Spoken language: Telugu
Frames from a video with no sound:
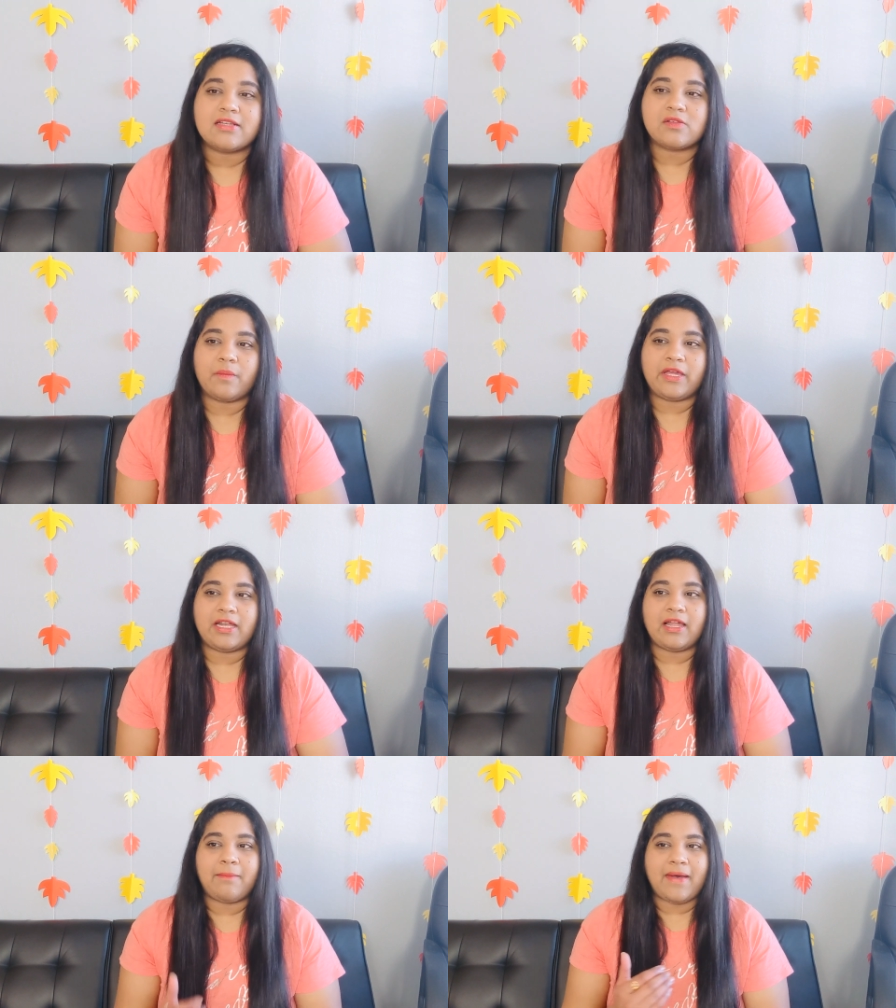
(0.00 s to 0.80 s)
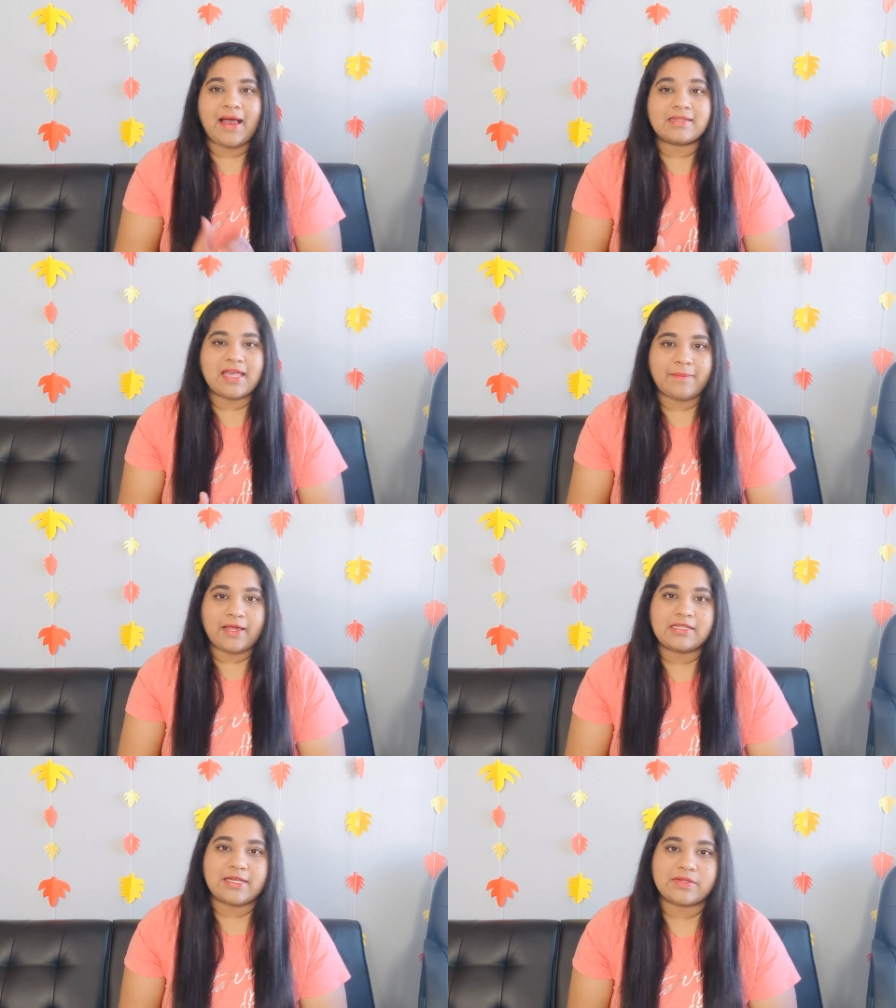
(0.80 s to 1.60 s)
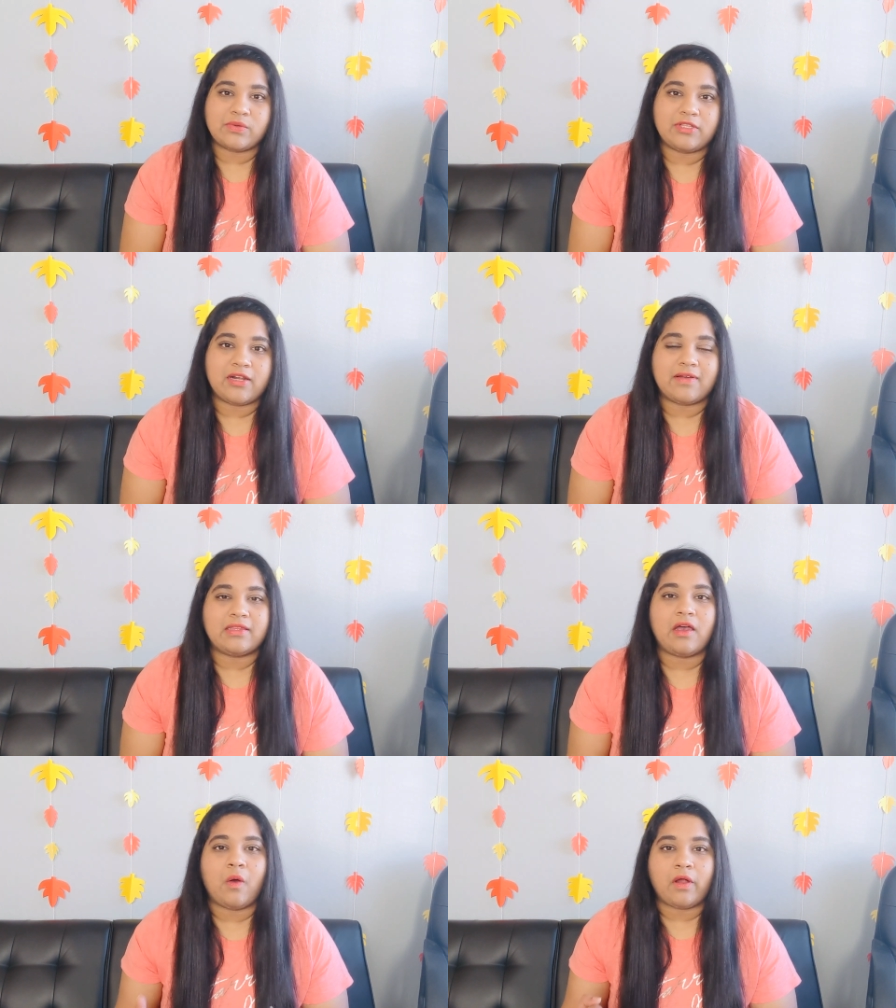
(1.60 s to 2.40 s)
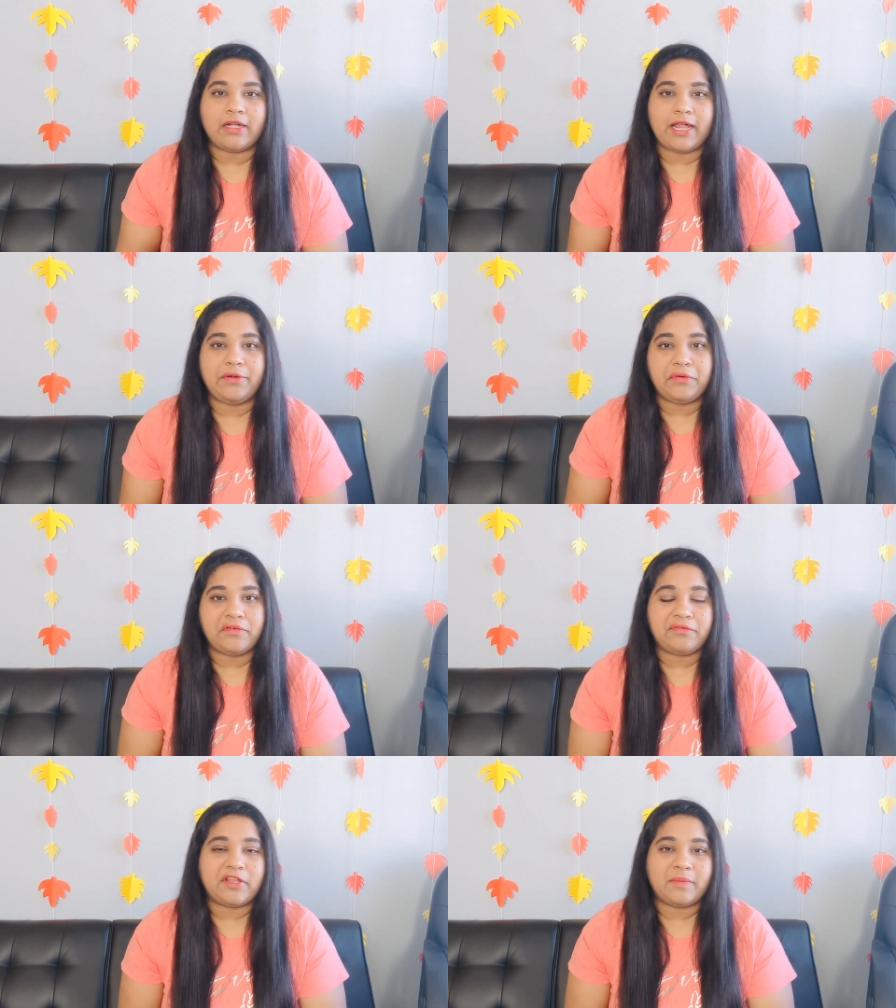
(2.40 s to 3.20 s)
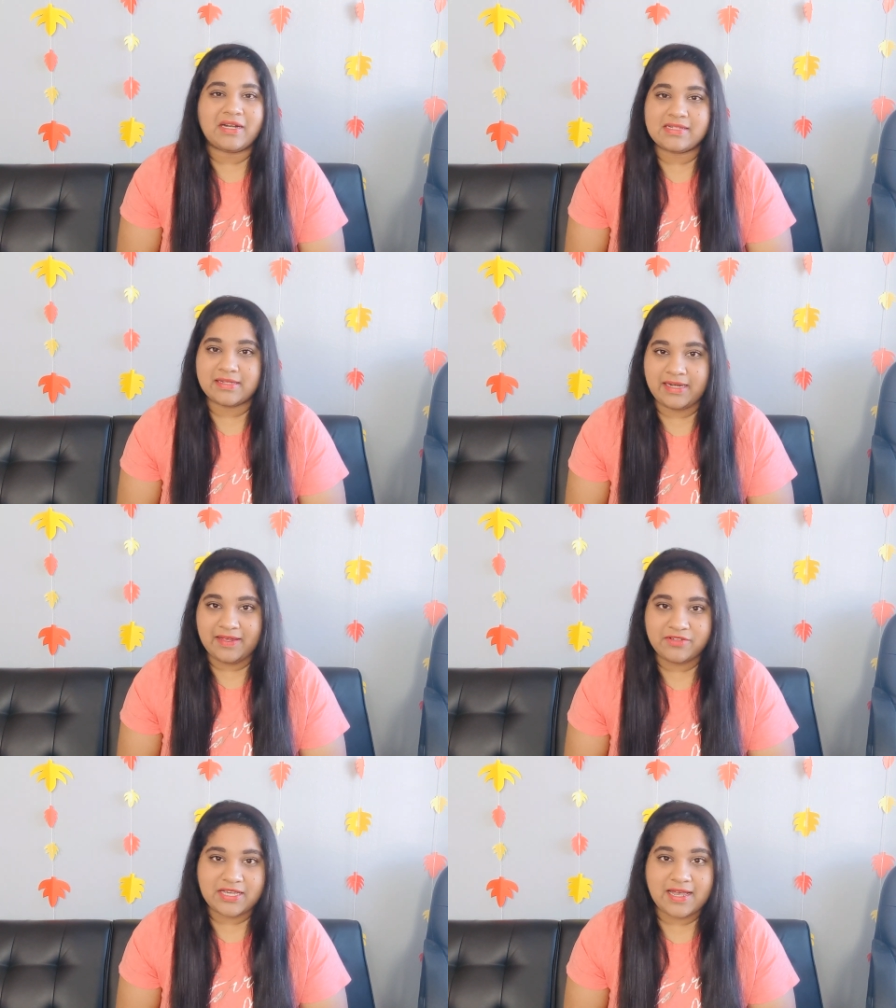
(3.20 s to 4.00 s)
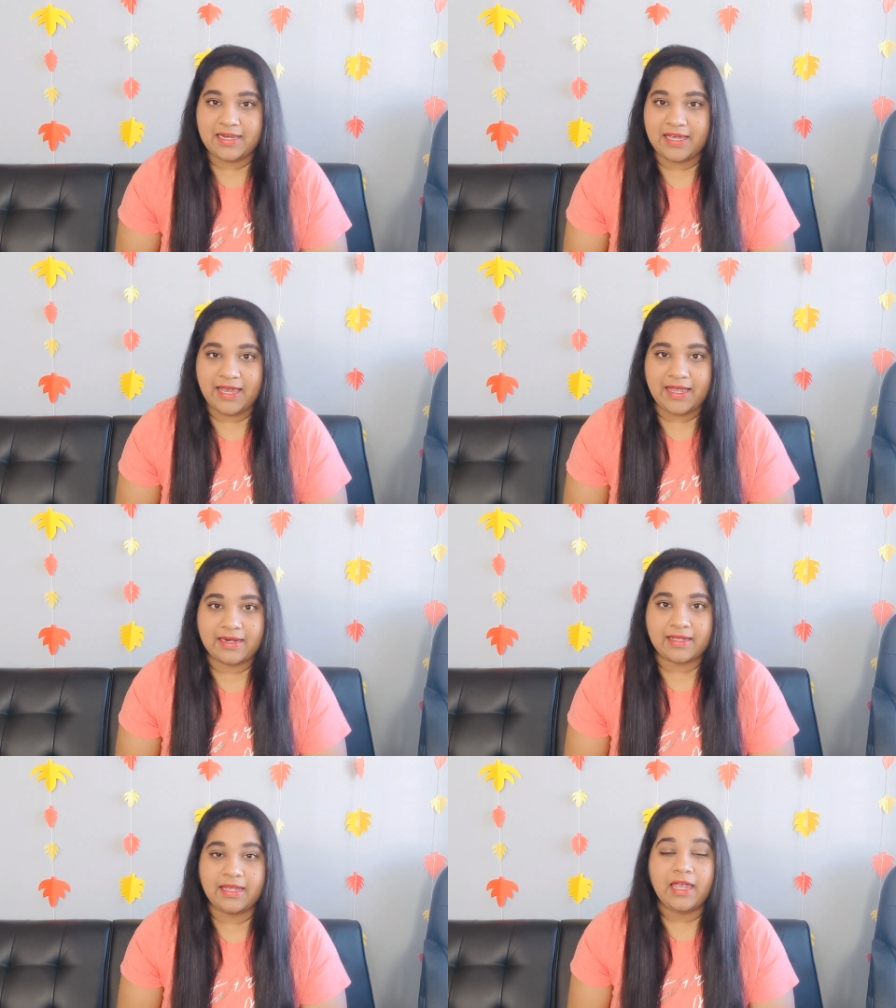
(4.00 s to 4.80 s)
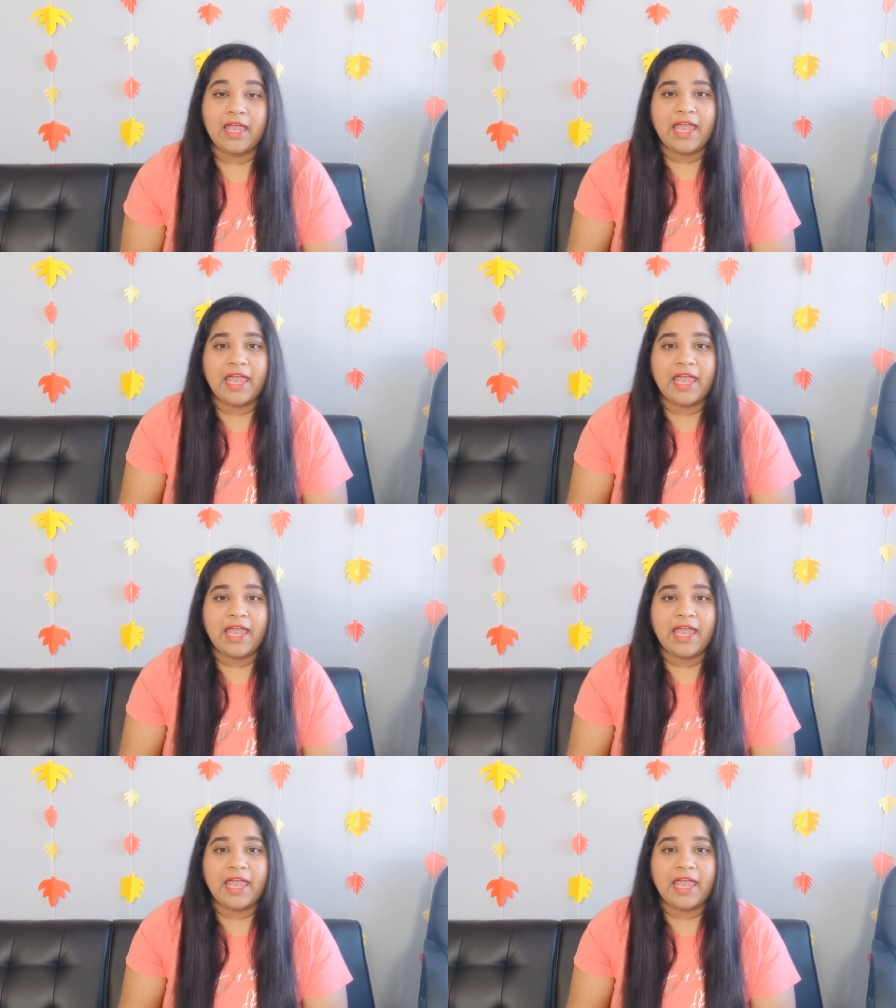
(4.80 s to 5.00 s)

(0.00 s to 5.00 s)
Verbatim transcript: సో మీరు ఇలా మాస్క్ అప్లై చేసుకున్న తర్వాత ఒక టెన్ టు ఫిఫ్టీన్ మినిట్స్ లీవ్ చేయాలి హెయిర్కి